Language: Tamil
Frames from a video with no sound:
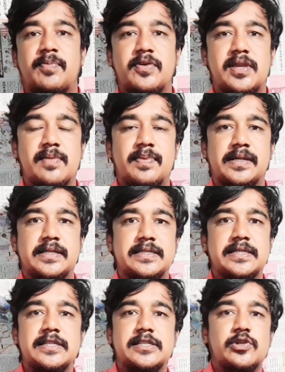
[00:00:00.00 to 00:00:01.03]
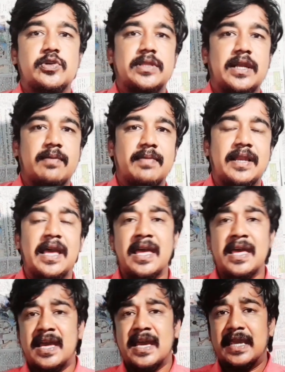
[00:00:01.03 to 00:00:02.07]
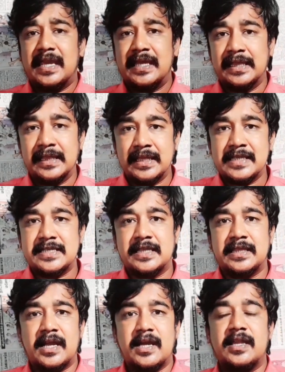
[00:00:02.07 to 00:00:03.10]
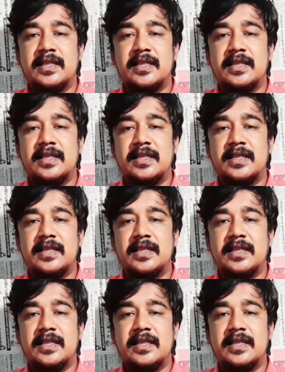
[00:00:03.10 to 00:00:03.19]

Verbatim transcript: வைக்கப்பட்டுச்சு இஸ்ரோ தலைமையில் இந்த சந்திராயன்